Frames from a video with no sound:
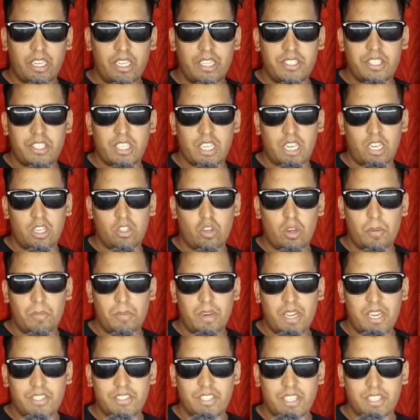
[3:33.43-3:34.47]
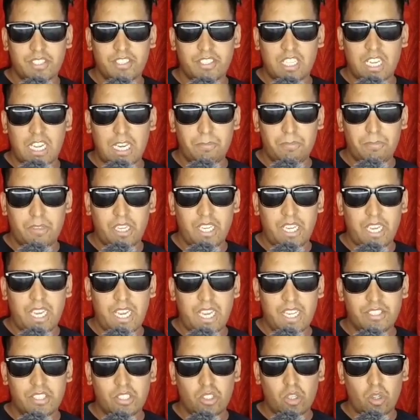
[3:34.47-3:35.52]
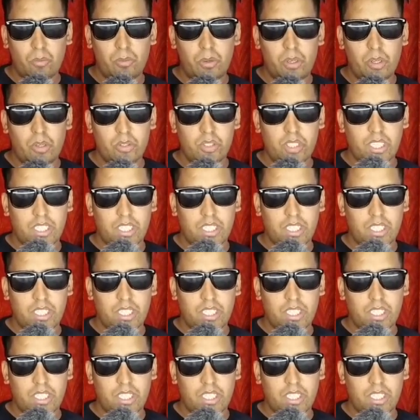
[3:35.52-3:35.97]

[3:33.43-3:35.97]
करें चैनल को हमारे सब्सक्राइब करें ऐसी और वीडियो